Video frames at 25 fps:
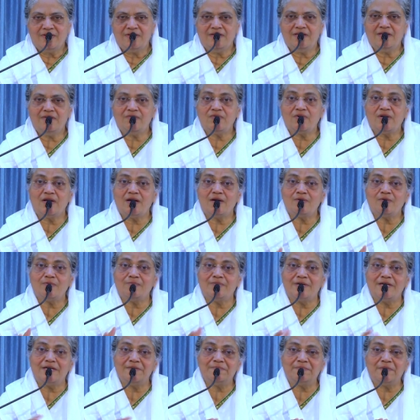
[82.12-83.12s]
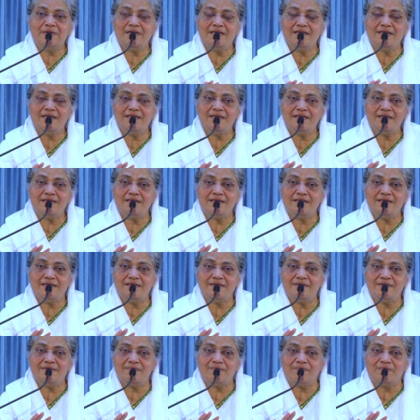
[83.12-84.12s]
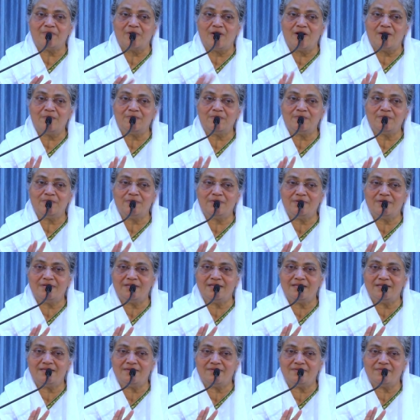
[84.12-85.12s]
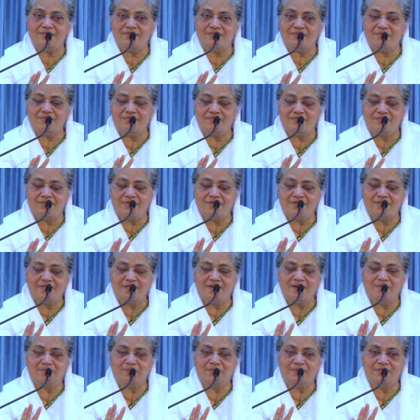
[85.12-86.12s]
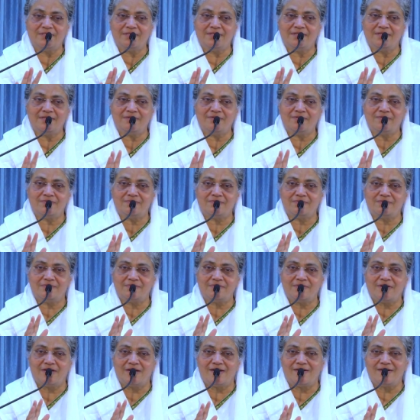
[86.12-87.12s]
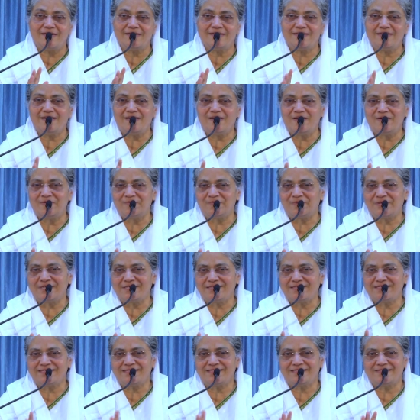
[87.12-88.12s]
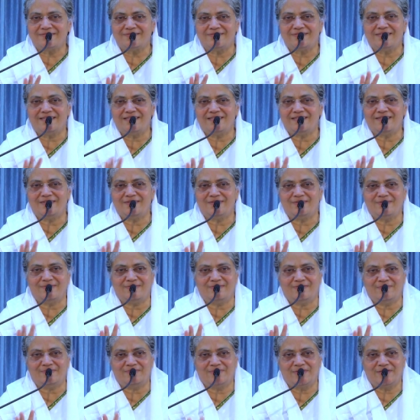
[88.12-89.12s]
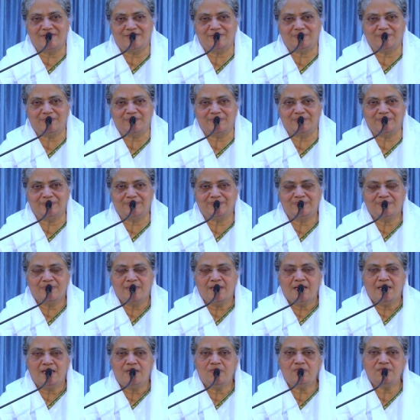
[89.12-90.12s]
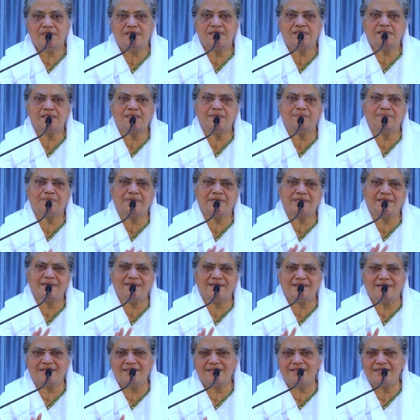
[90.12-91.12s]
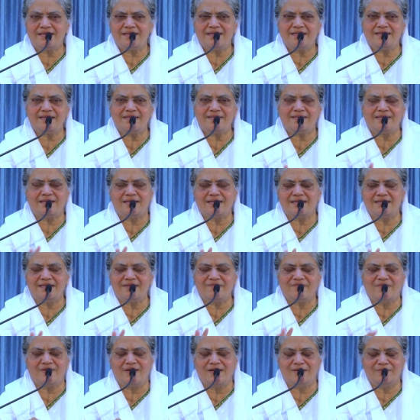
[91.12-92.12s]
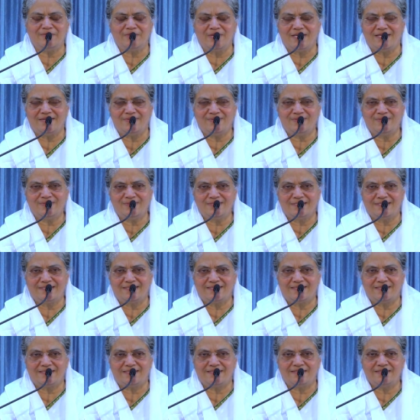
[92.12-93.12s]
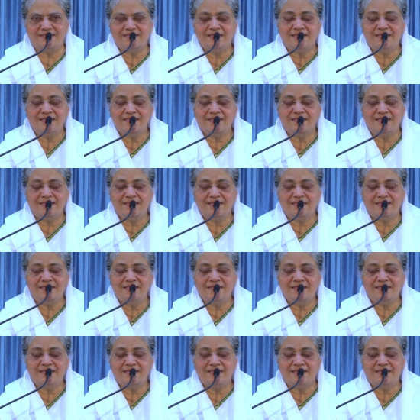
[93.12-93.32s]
నీవు నాకు భయపడి పాపం నుండి విడుదల పొంది నువ్వు నా ఆజ్ఞలను పాటించినావు నేను నిన్ను మర్చిపోను నువ్వు చేసిన ప్రతి కార్యానికి తగిన ఫలం నేను ఇస్తాను